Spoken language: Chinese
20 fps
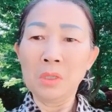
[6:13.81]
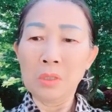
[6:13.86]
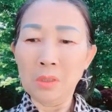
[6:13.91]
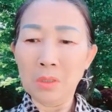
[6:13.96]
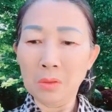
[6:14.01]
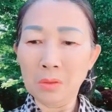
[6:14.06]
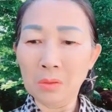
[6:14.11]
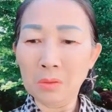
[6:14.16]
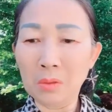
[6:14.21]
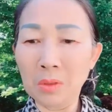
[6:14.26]

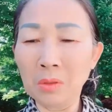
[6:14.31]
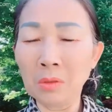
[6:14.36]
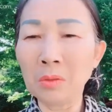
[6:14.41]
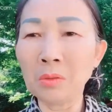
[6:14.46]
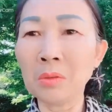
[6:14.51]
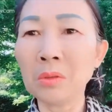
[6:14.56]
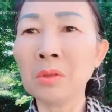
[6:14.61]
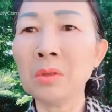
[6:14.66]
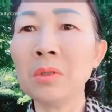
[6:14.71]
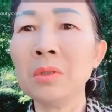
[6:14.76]
都都
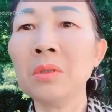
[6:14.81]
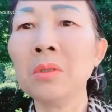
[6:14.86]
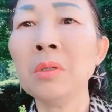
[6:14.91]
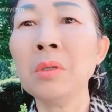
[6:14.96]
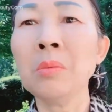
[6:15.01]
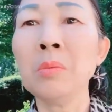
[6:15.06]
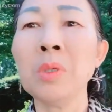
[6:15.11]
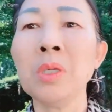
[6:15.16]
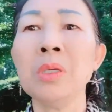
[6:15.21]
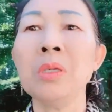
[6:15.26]

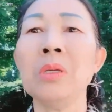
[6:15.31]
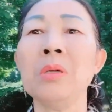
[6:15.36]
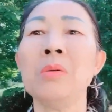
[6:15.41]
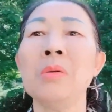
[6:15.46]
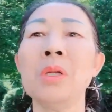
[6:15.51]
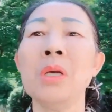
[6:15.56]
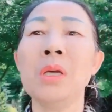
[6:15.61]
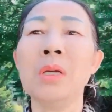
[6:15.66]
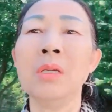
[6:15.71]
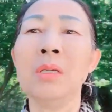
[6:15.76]
都没有
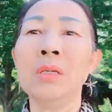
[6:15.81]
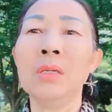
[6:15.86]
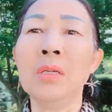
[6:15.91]
了